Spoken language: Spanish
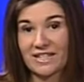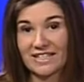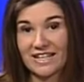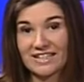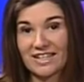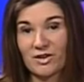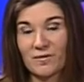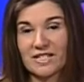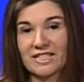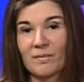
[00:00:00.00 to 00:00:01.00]
de Bellezas de la
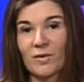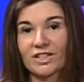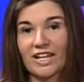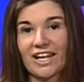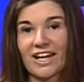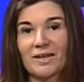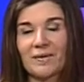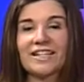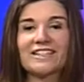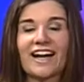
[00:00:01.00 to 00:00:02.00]
Universidad Politécnica de
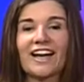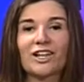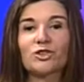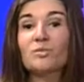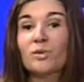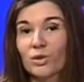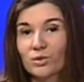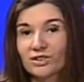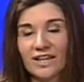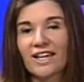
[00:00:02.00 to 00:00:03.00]
Valencia han creado un producto
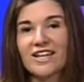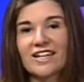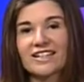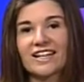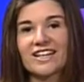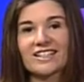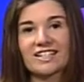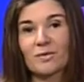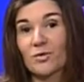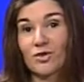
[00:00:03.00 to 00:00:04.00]
que
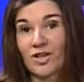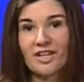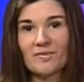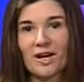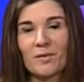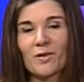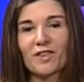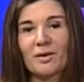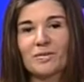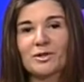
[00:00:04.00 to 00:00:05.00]
es revolucionario para el
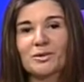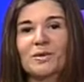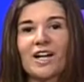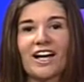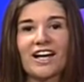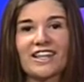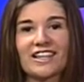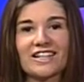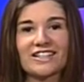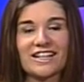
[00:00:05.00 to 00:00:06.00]
mundo de la pintura y
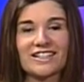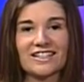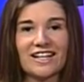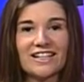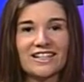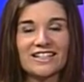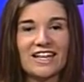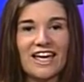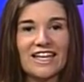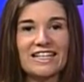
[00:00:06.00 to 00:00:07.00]
de las artes
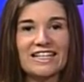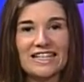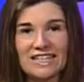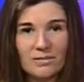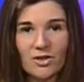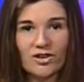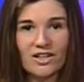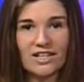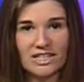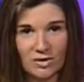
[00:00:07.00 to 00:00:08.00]
escénicas. Y qué
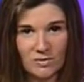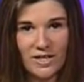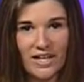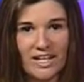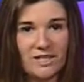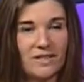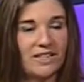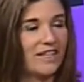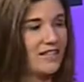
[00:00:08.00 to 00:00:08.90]
York, que se lo expliquen es